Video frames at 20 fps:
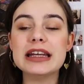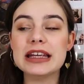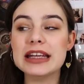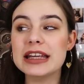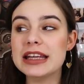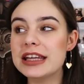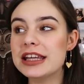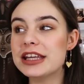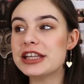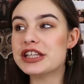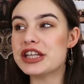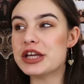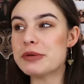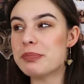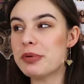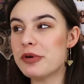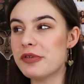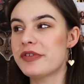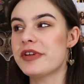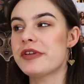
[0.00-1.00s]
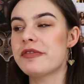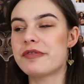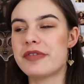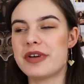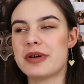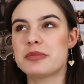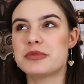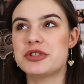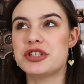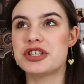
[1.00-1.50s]
I nie powiem
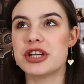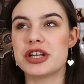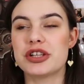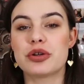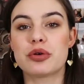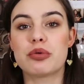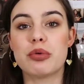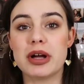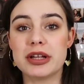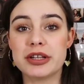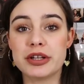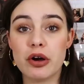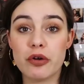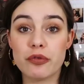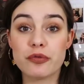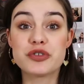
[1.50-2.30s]
Wam dzisiaj dokładnie o